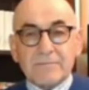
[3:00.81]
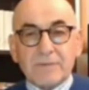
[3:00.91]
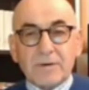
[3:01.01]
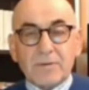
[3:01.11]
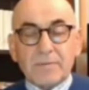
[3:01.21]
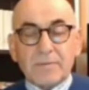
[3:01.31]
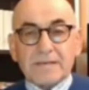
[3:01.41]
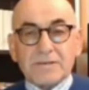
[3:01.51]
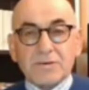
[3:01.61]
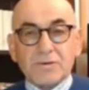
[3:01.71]
Bir
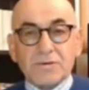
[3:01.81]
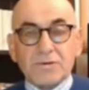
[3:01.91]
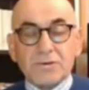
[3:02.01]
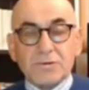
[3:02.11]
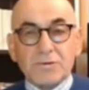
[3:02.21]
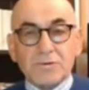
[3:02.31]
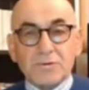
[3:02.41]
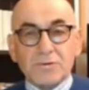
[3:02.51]
operasyon düşünün,